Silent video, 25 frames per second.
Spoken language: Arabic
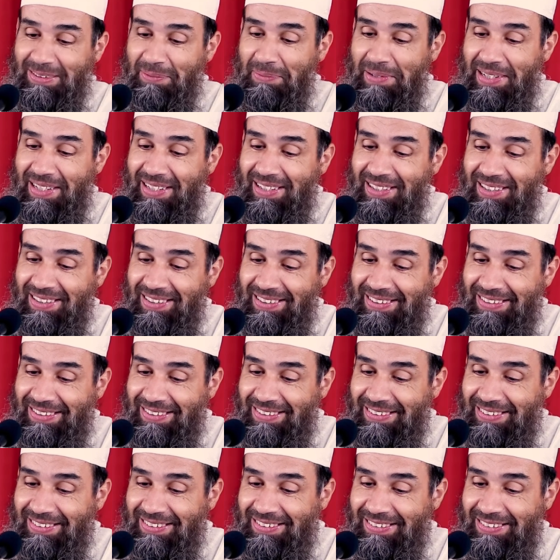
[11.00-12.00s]
طبعا
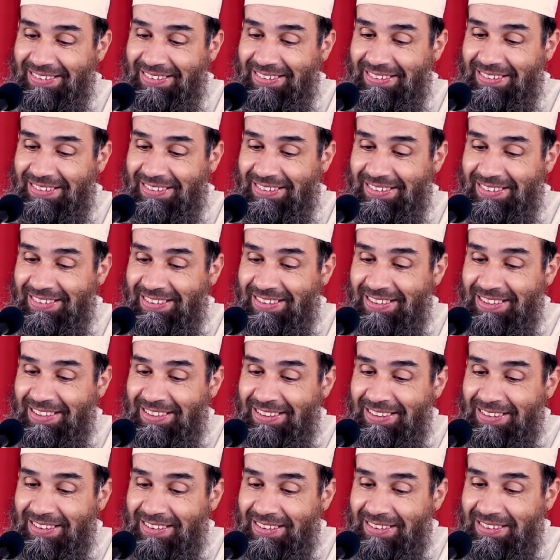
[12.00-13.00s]
آه،
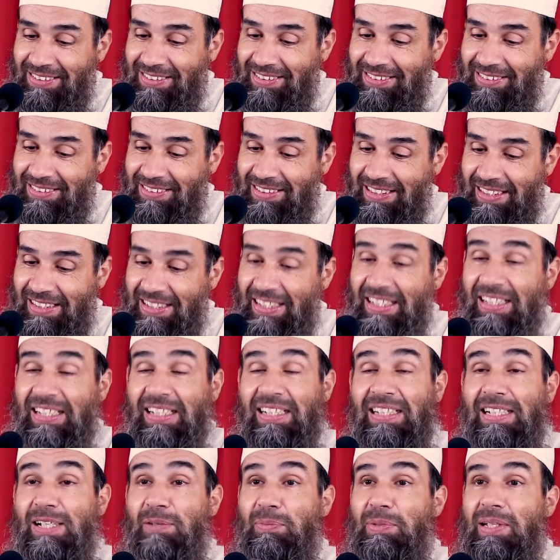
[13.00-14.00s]
إذا
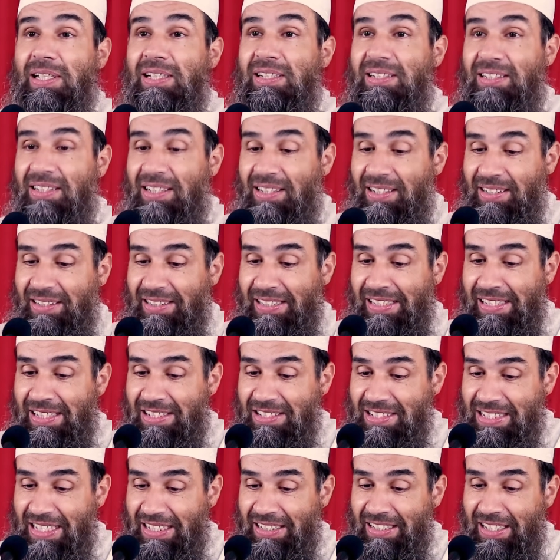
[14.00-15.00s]
قيل بأن
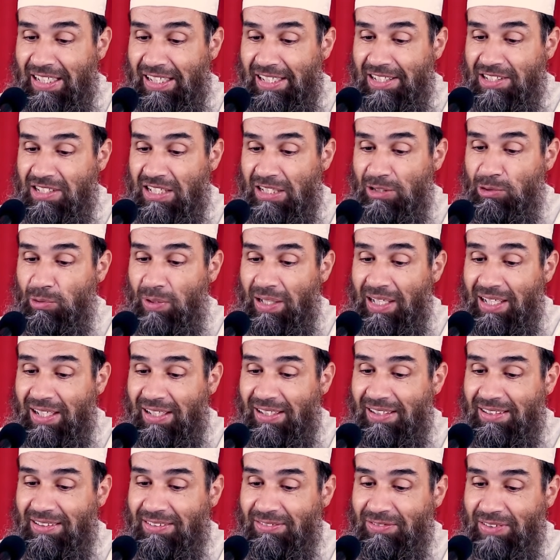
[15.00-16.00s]
النساء ناقصات
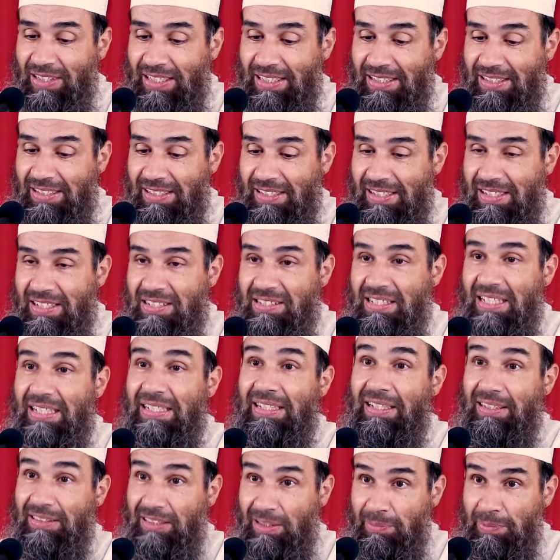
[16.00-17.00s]
عقل فإن
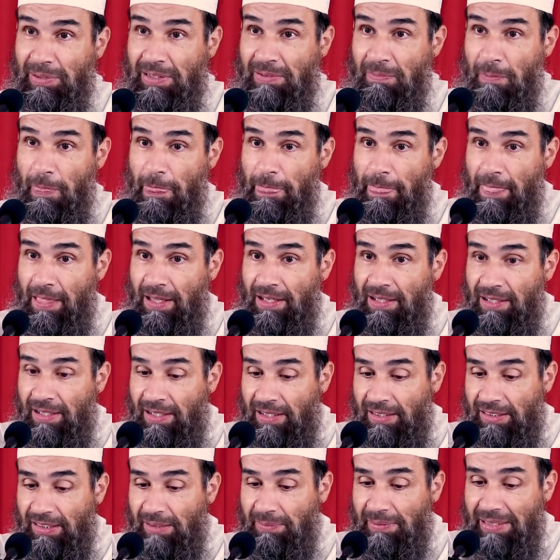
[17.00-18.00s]
النساء يغضبن
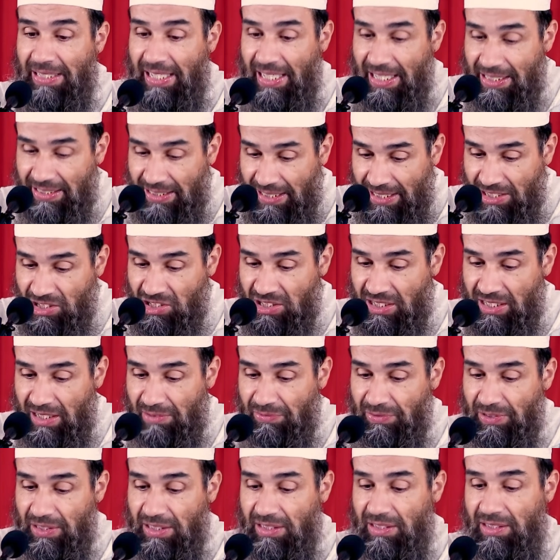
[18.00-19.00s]
طبعا هذا لا شك
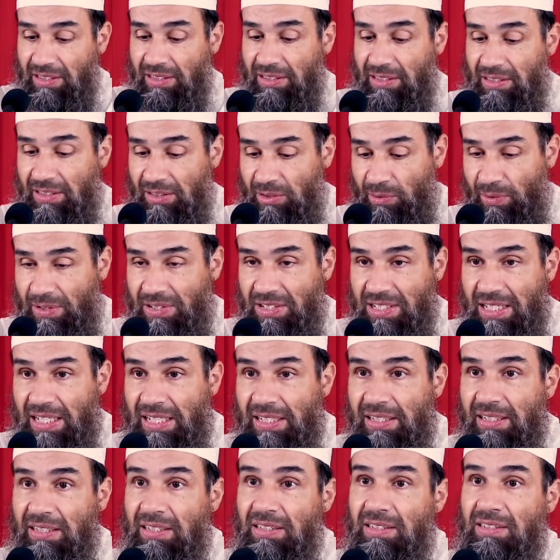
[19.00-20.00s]
في
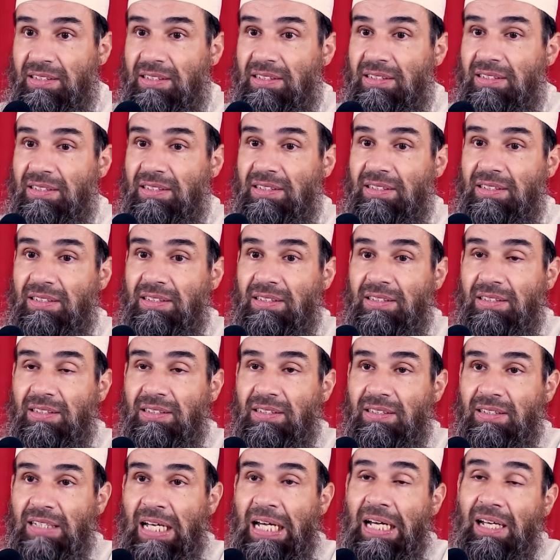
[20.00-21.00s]
نقصان
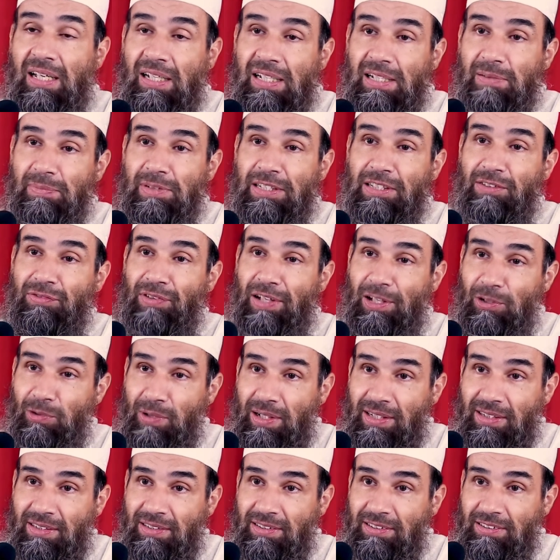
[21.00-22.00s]
آه، عقل من تفعل
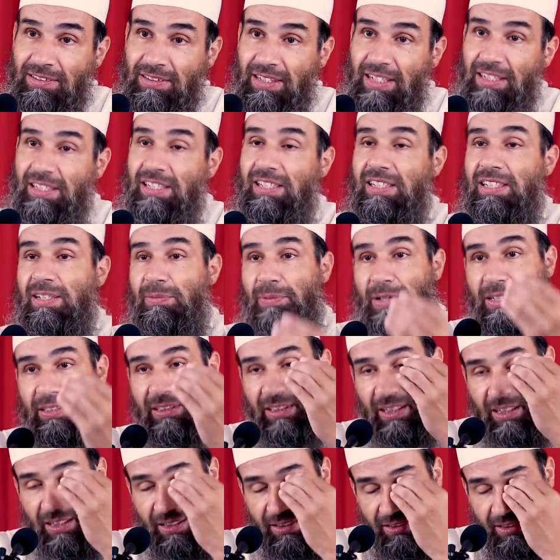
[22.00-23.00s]
هذا قالت لك يبغى
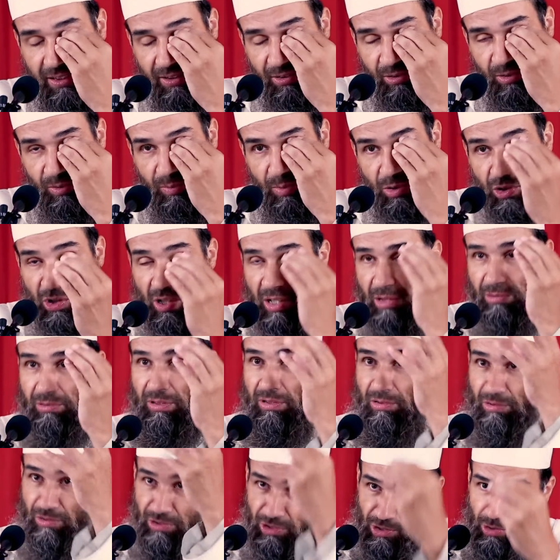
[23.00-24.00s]
تغير دير الرموش
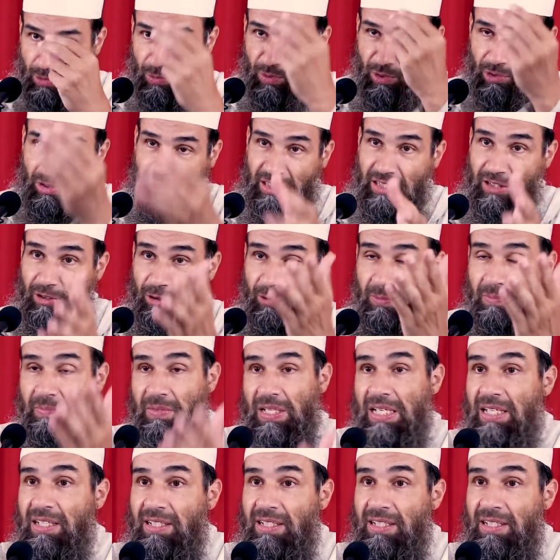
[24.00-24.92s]
عاود تصور تحيده